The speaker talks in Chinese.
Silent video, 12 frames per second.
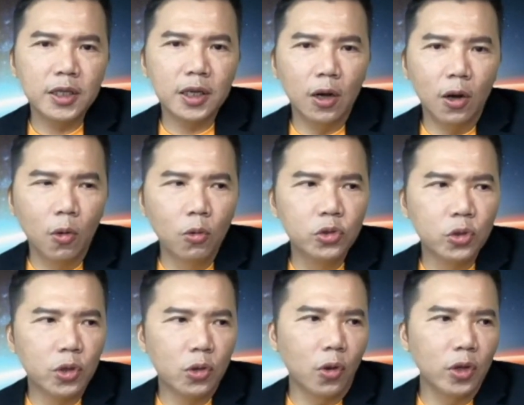这个欧洲
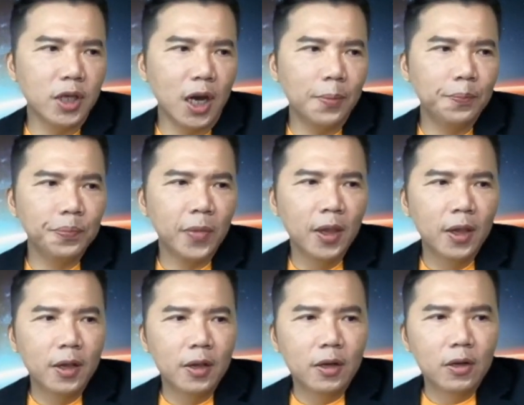的国家
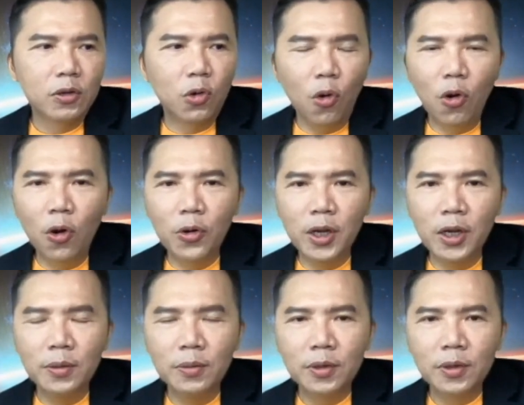过后
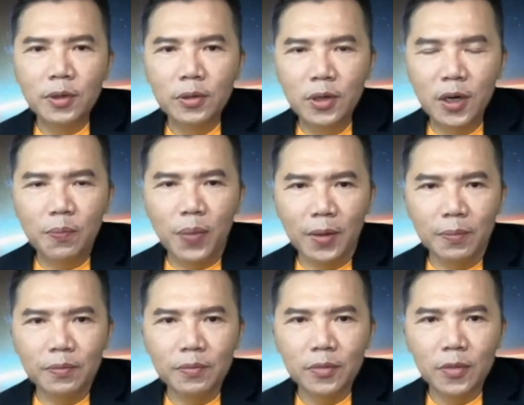呢，日本
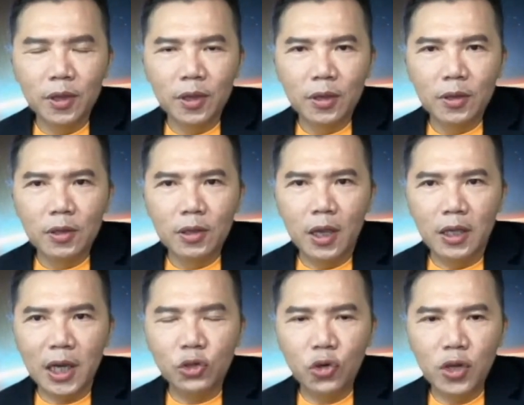也
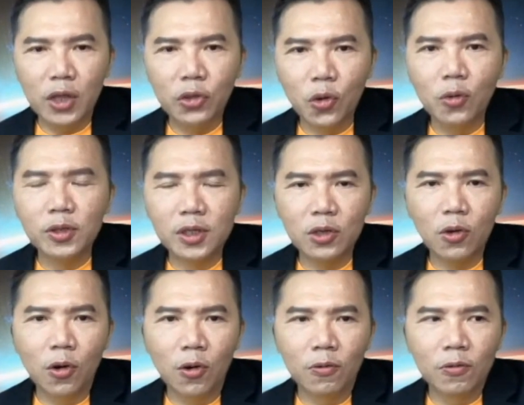在去年冬至
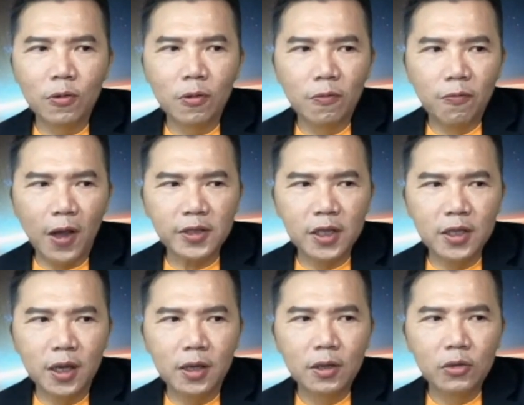过后发生
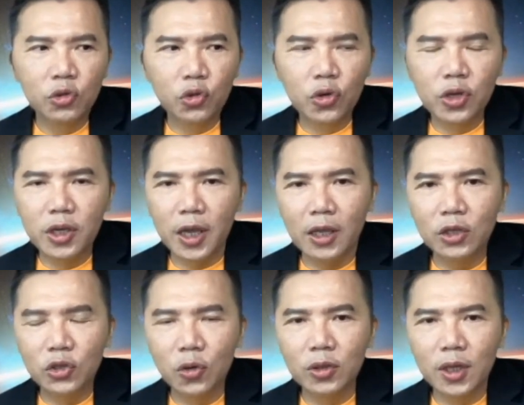了最严
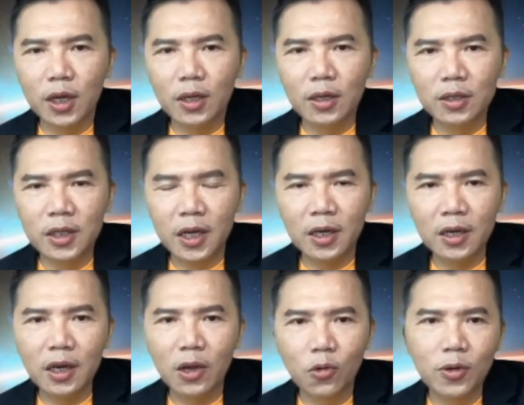重的
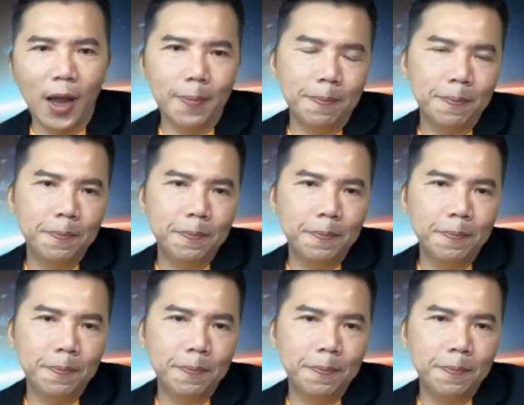禽流感，